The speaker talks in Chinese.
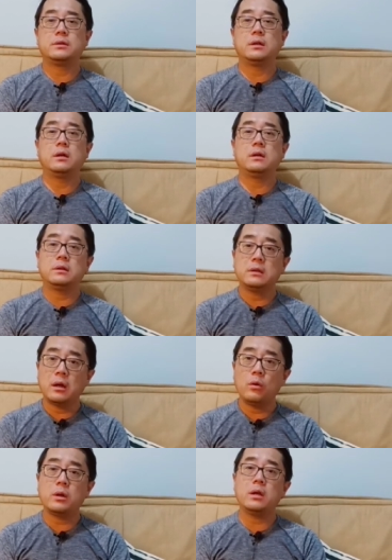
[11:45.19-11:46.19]

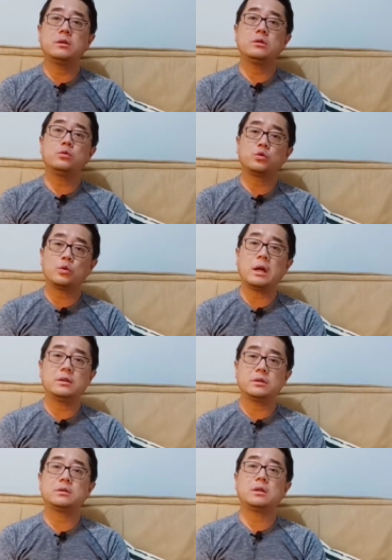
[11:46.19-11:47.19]
呃，OK，就算
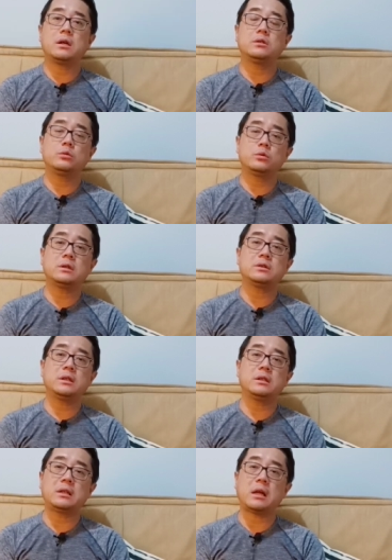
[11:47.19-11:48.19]
是啊，就算
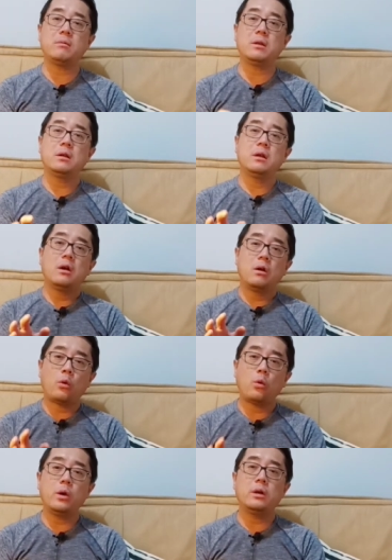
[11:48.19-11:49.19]
现在他们
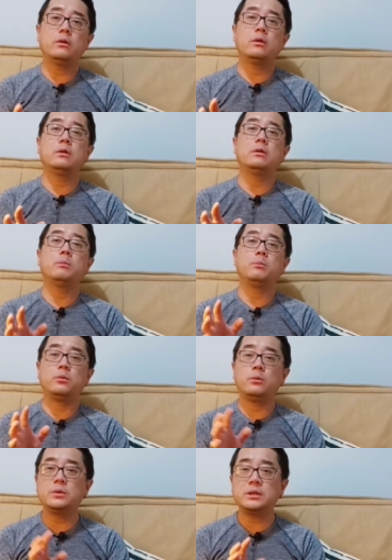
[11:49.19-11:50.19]
会呃
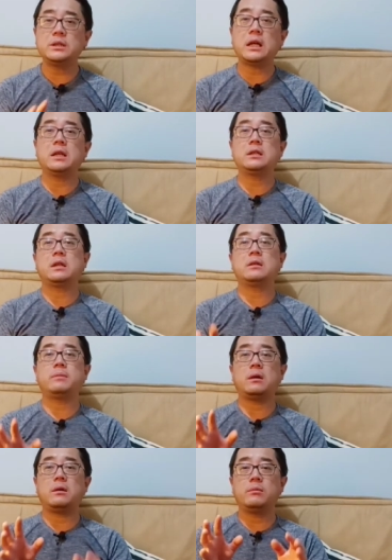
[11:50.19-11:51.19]
不计代价的
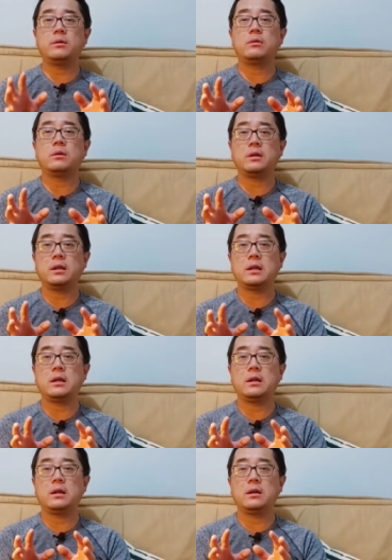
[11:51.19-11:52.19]
把奥密克戎给它
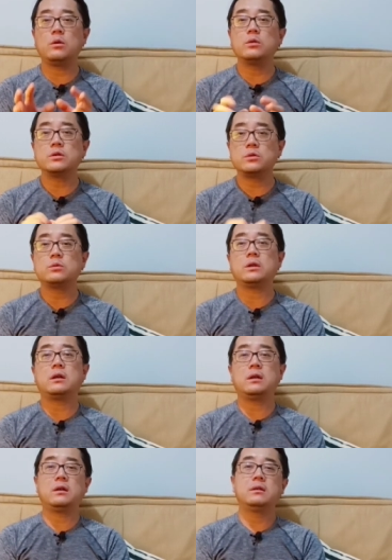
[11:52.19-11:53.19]
控制住了
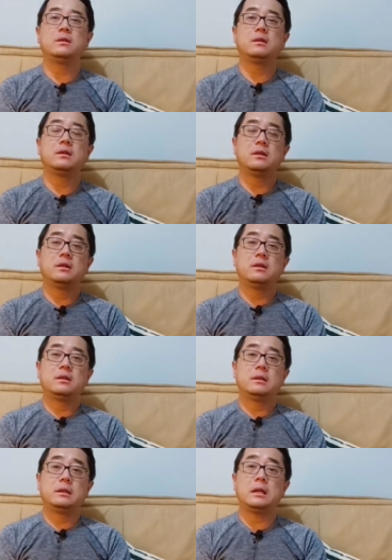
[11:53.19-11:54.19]
啊，
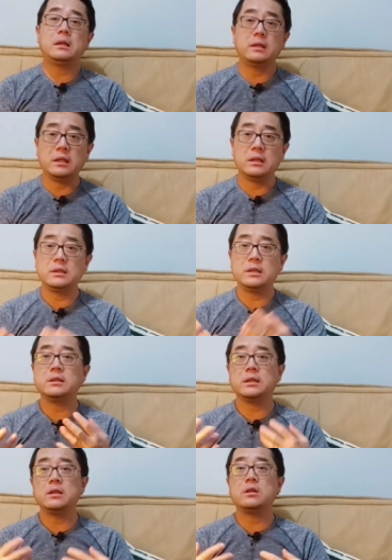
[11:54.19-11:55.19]
那你的这个
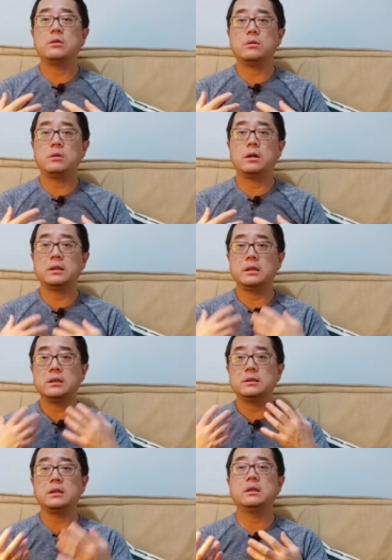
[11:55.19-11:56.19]
人口啊，你
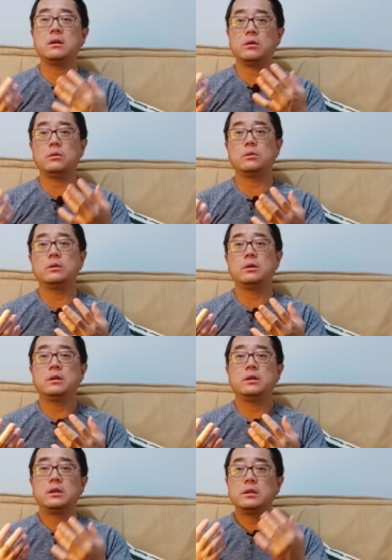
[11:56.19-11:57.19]
的人口
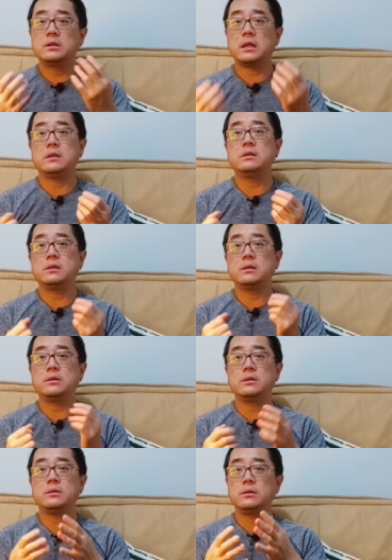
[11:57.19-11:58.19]
很
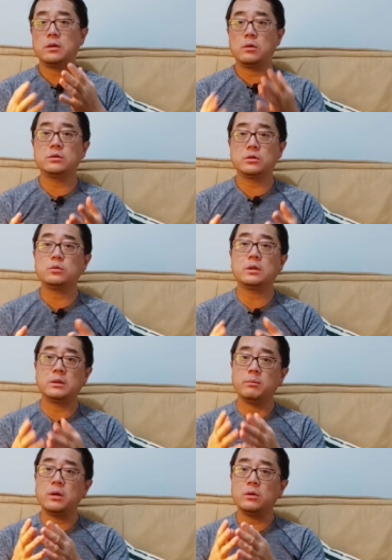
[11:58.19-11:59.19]
你控制住了，你
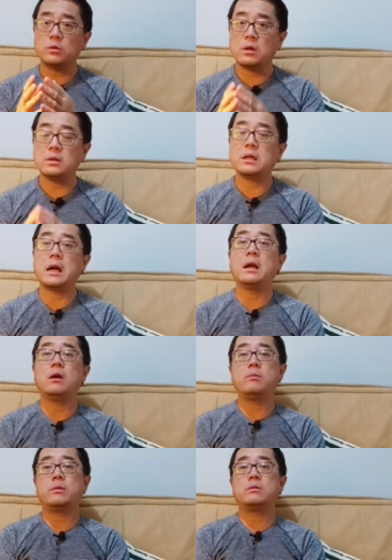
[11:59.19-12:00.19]
没有多少人感染
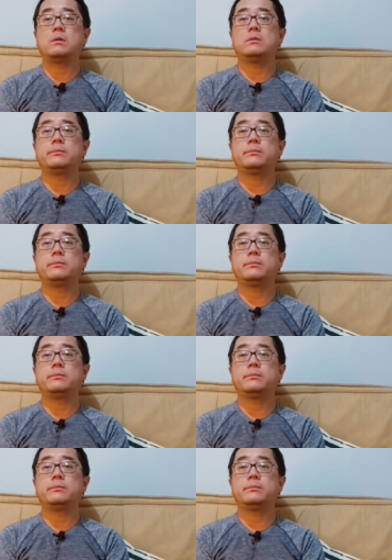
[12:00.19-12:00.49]
奥密克戎，